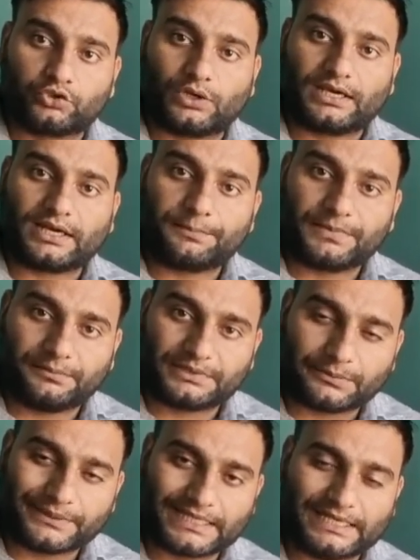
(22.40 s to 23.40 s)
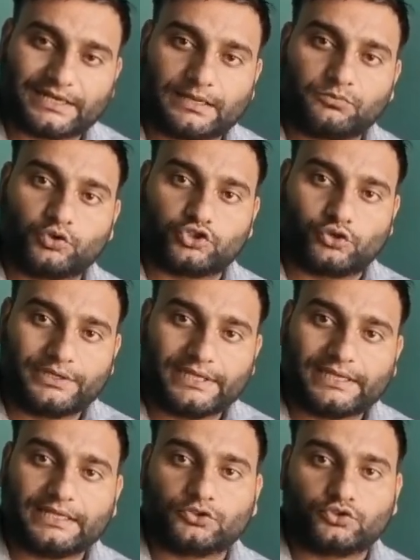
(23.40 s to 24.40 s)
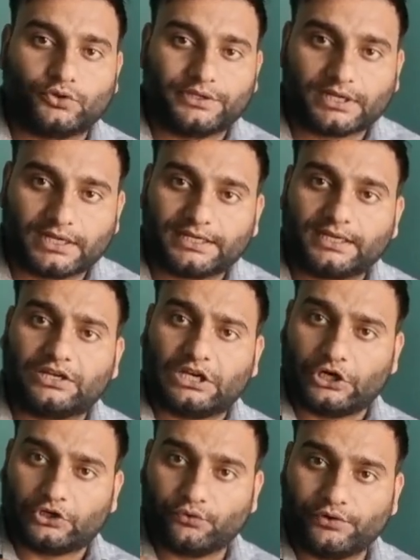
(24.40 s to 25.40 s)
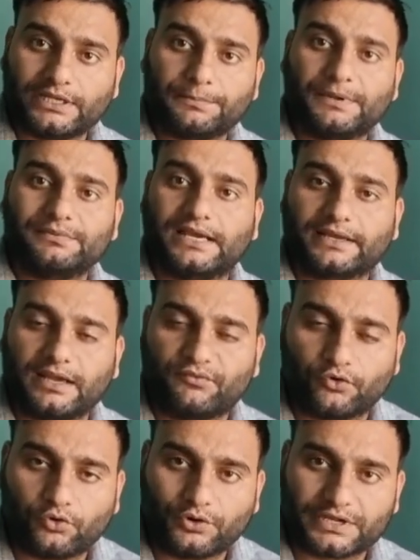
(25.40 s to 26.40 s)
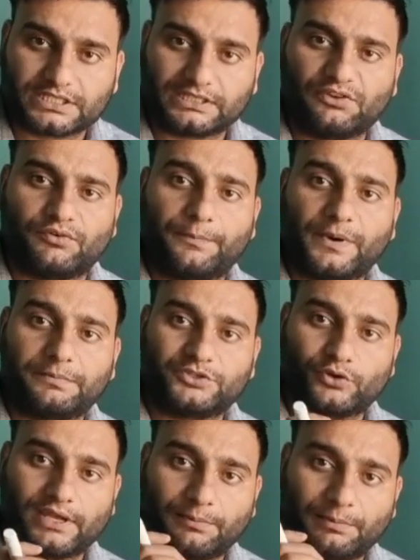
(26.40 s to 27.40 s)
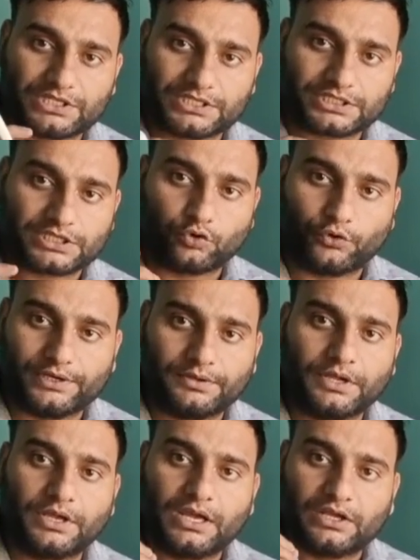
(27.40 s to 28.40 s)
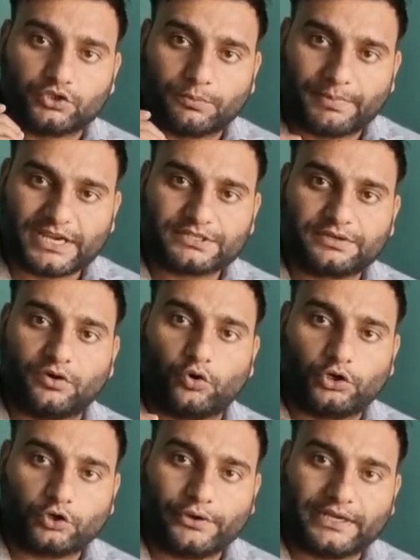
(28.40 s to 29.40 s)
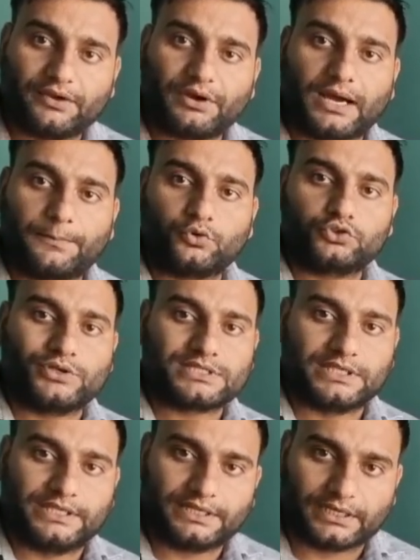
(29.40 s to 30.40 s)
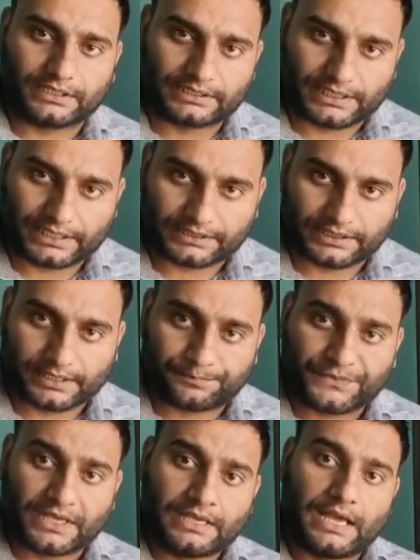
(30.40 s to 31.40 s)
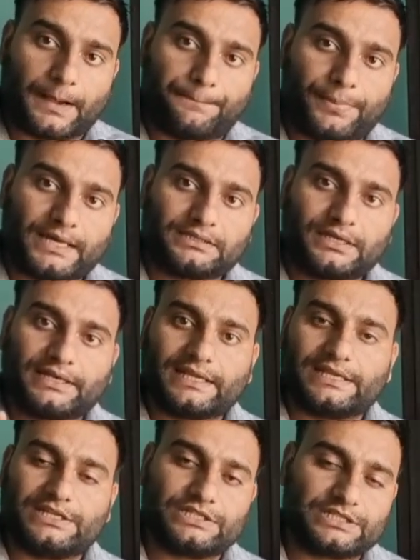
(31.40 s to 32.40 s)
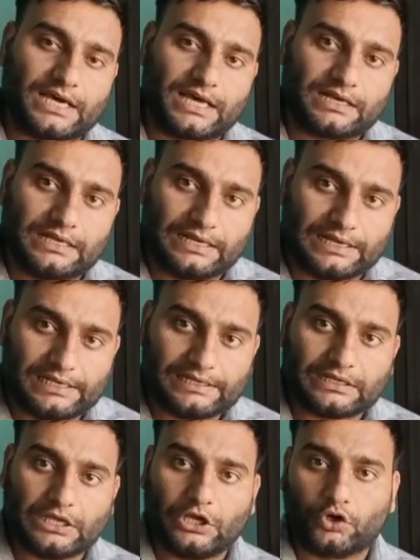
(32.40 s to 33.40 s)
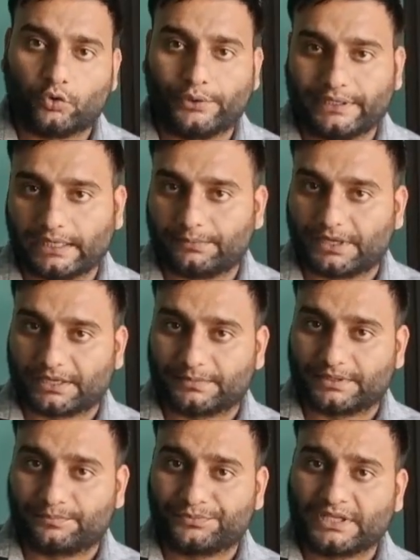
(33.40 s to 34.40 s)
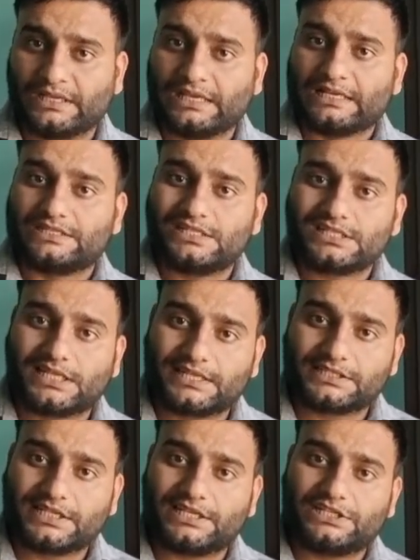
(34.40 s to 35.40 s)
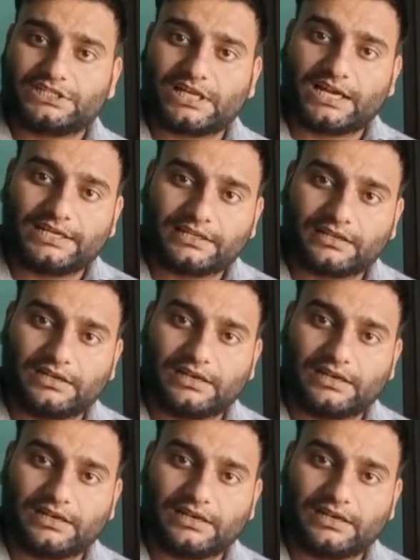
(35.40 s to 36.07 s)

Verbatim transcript: तो अगर आपने अभी तक भी टेलीग्राम को ज्वाइन नहीं किया तो ज्वाइन कर लेना ट्विटर पर भी जाके आप फॉलो कर सकते हैं वहां पर भी जो अच्छे अच्छे कोइन जो बेस्ट ओल्ड कोइन है आपको जो है शेयर करते रहते हैं अब बात करेंगे स्टार लिंक कोइन के बारे में जिस तरीके से स्टार लिंक